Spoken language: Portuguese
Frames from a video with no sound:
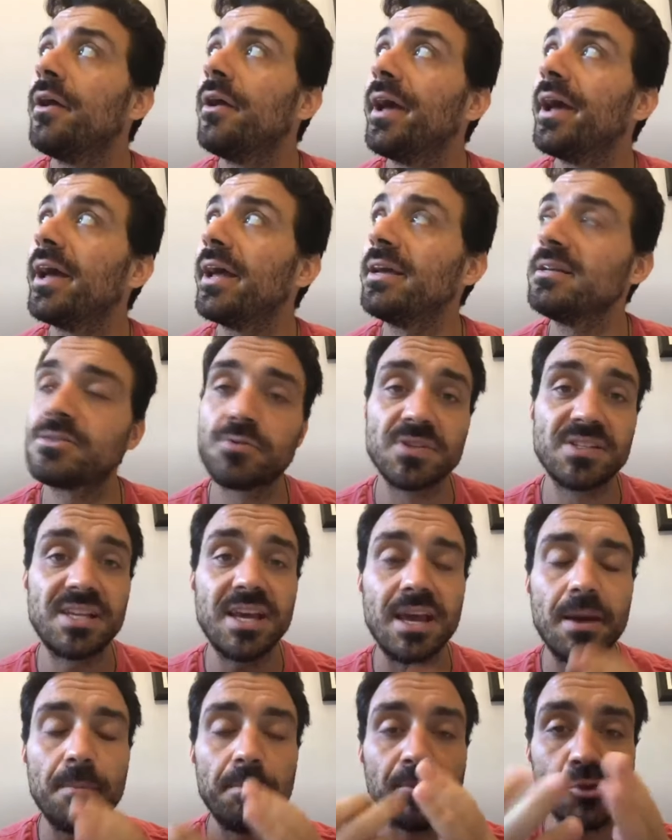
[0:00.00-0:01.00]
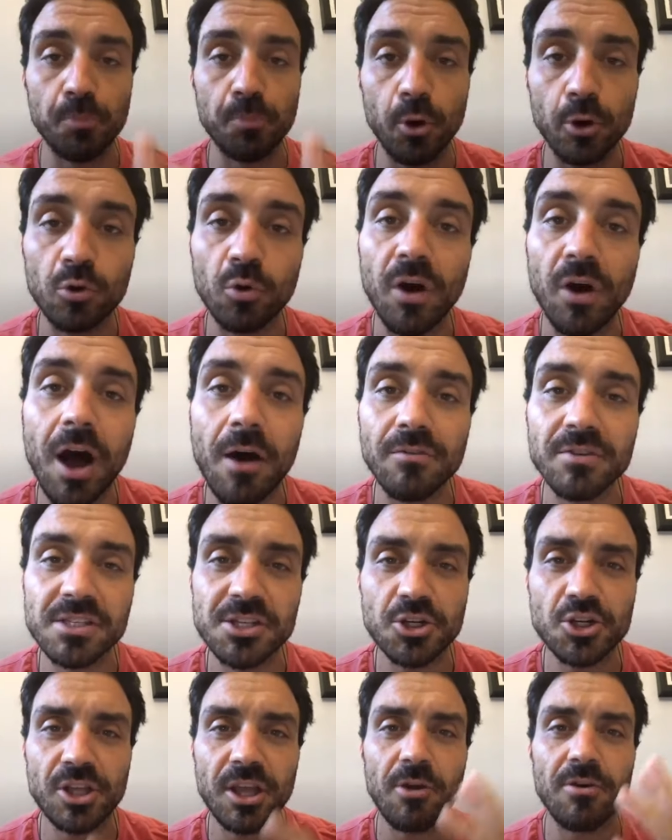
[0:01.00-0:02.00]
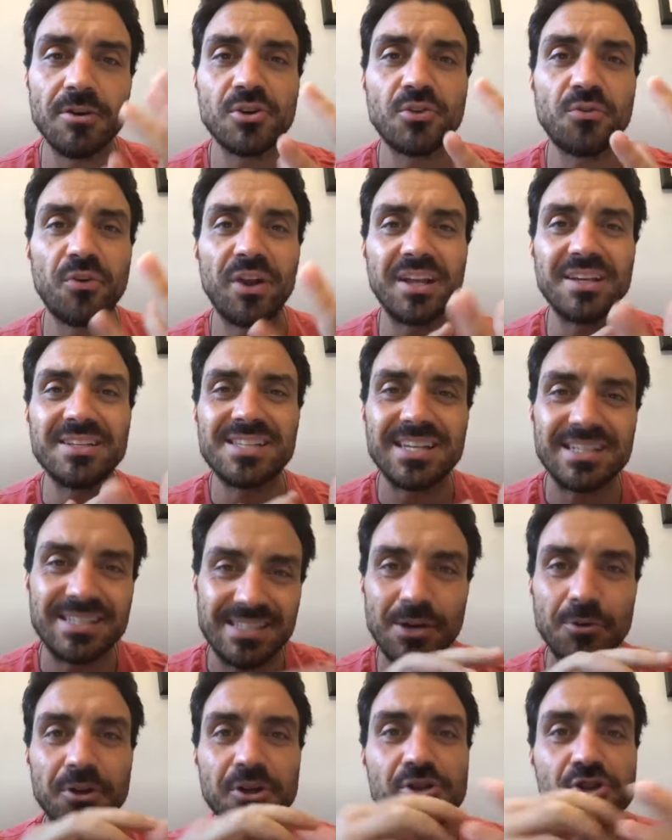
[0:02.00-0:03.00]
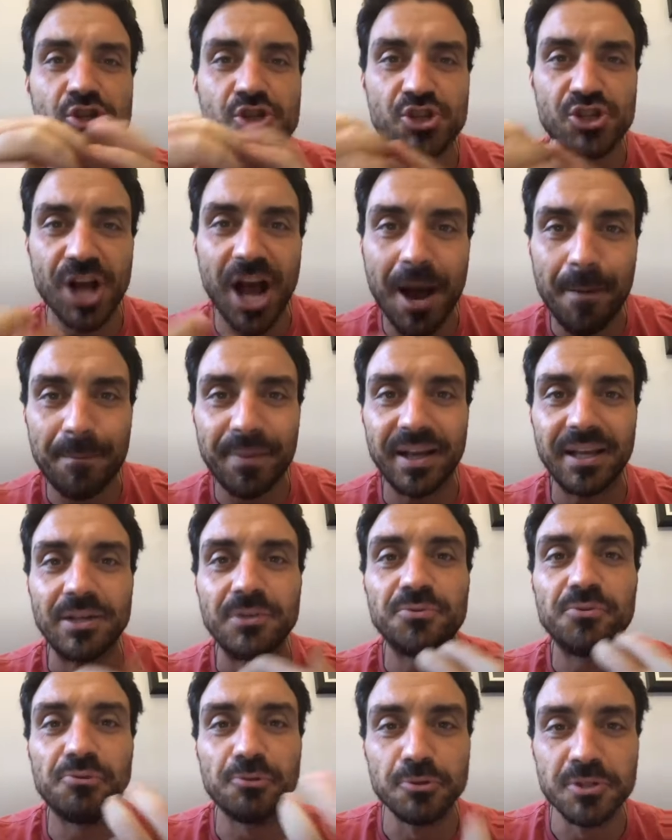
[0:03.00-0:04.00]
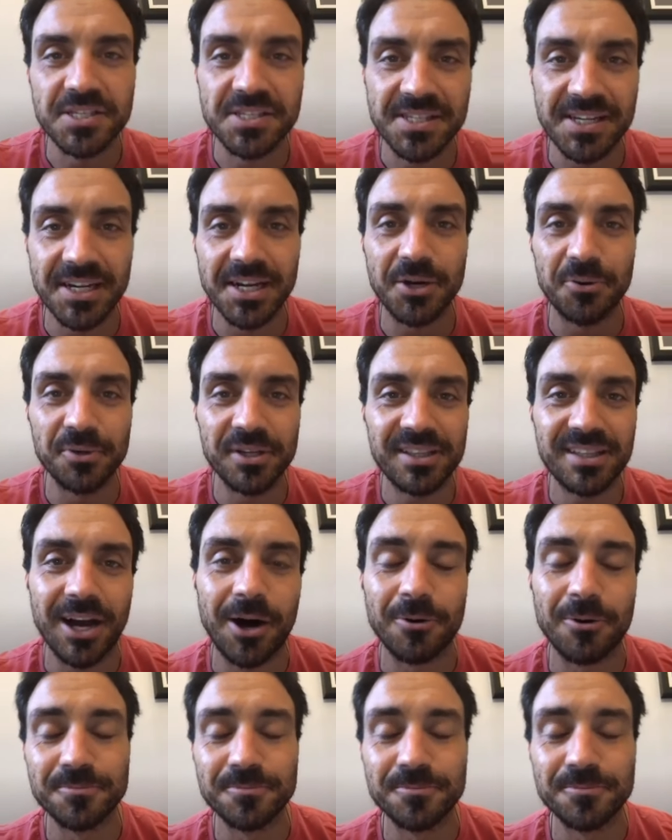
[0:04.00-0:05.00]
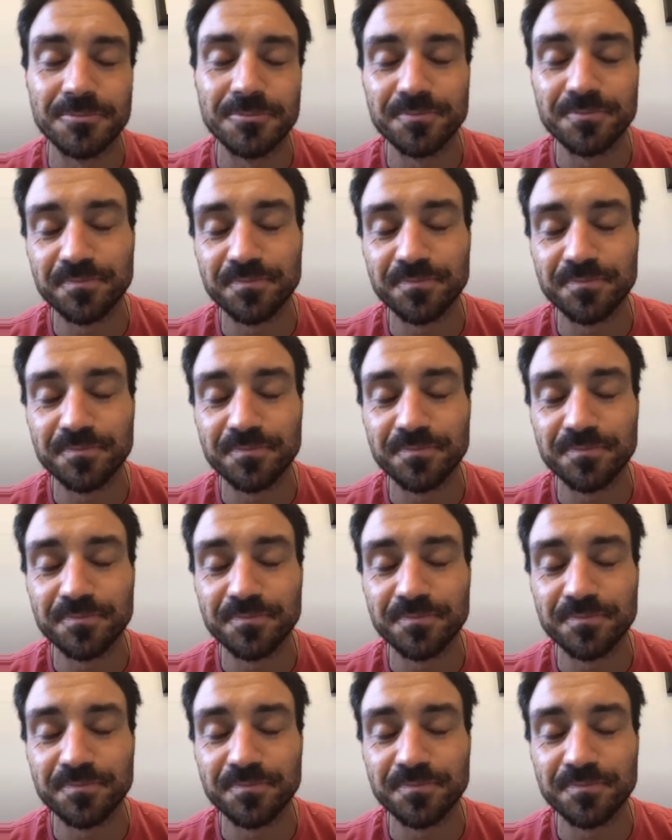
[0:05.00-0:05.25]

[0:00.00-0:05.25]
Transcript: É, se você é de Portugal, vocês têm uma diferenciação né, de chá para infusão e tal.